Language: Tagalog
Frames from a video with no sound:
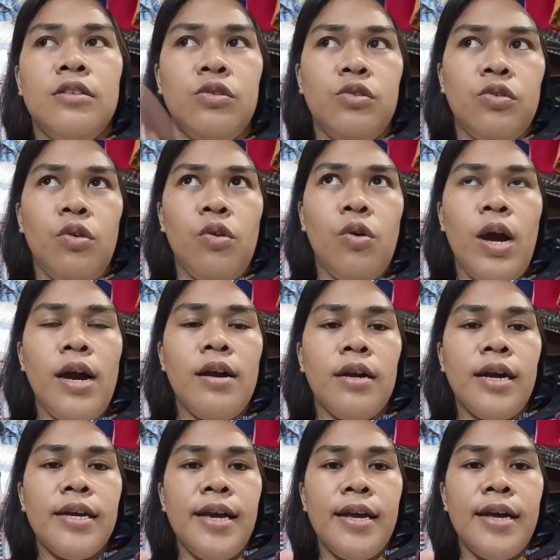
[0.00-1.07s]
So, uh,
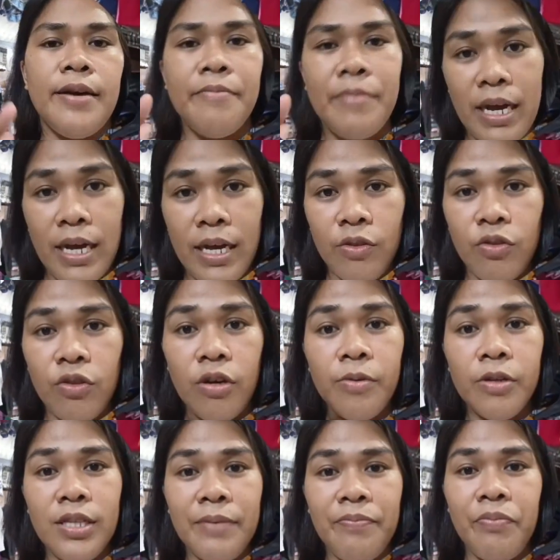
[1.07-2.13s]
kaya naman,
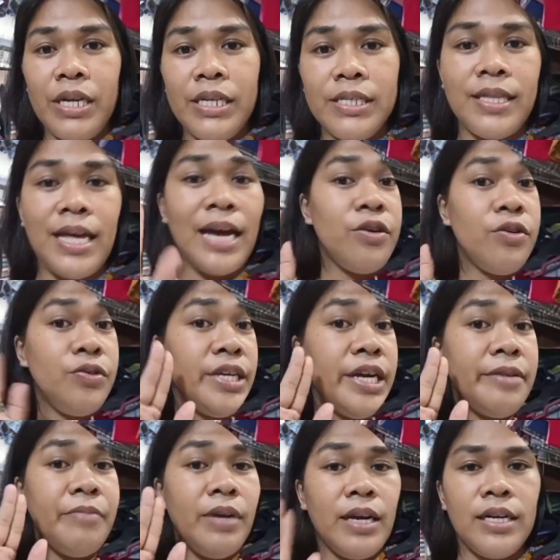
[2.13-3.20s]
double the price tayo
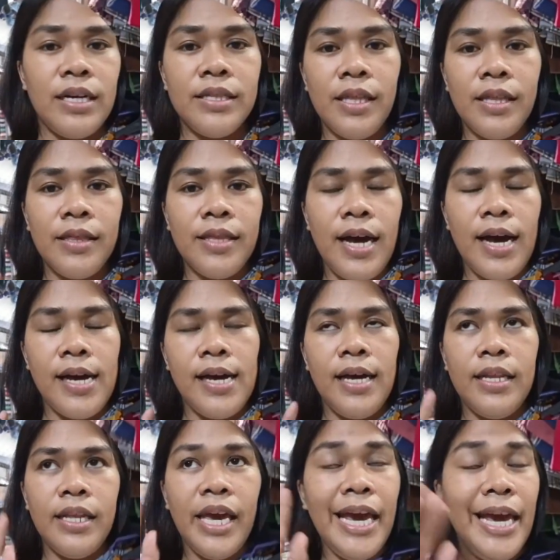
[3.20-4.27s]
dyan mga
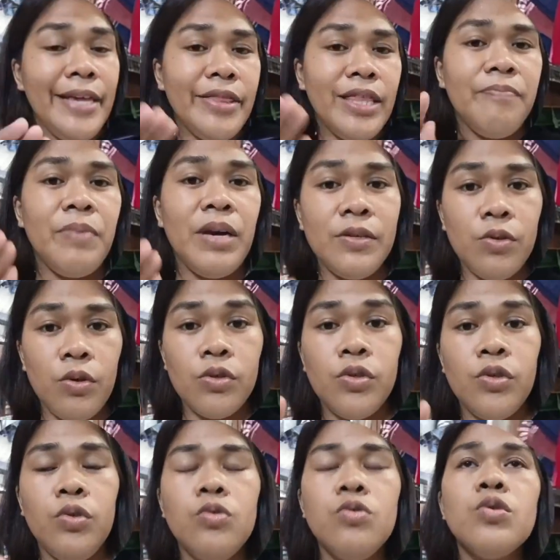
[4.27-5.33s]
katindahan. 80
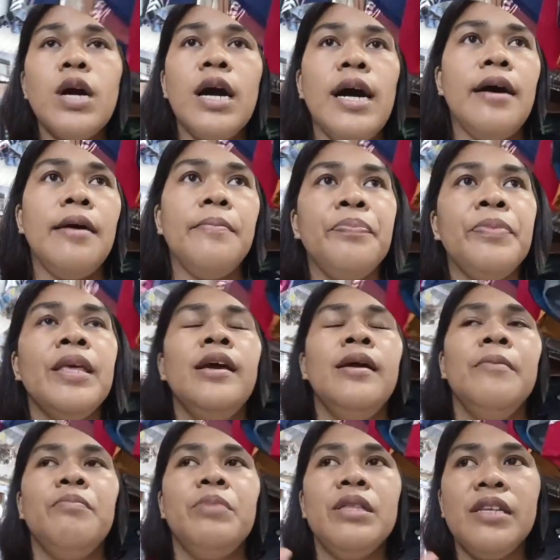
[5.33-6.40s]
pesos yung um,
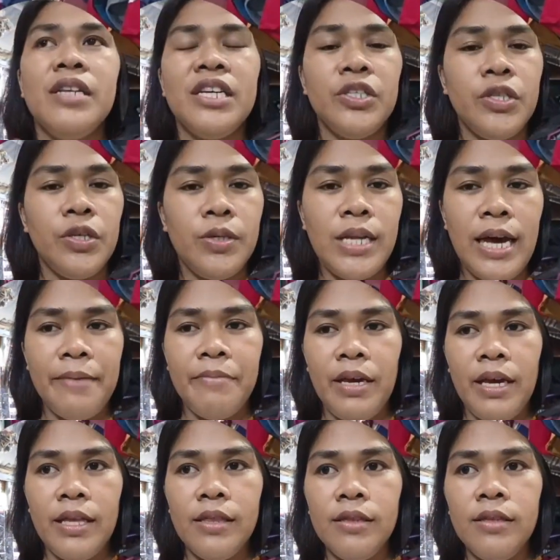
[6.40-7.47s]
pinresyo
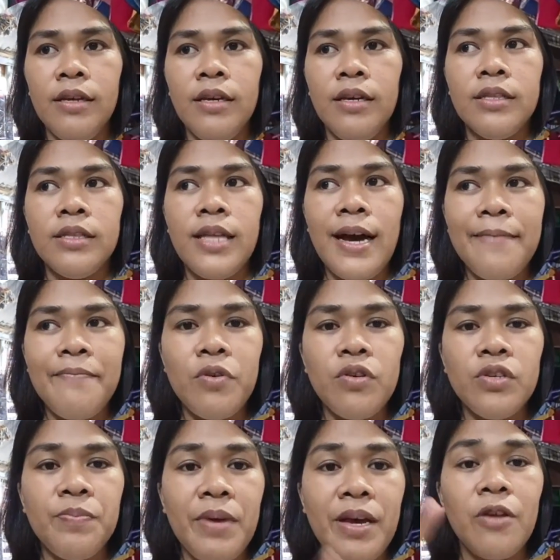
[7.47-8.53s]
namin.
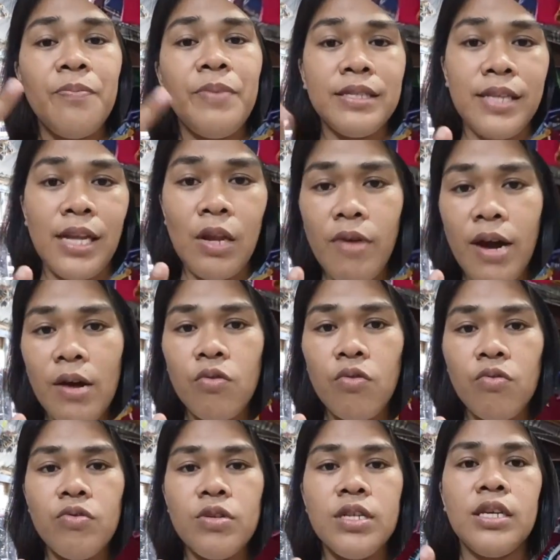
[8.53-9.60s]
Tapos, pero pag dalawa ang
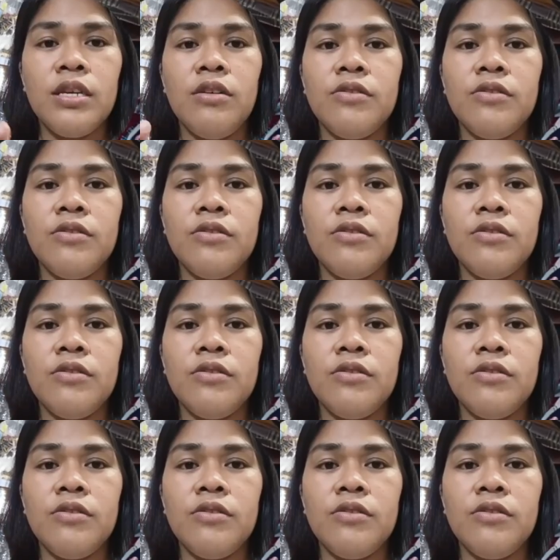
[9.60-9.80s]
kukunin ni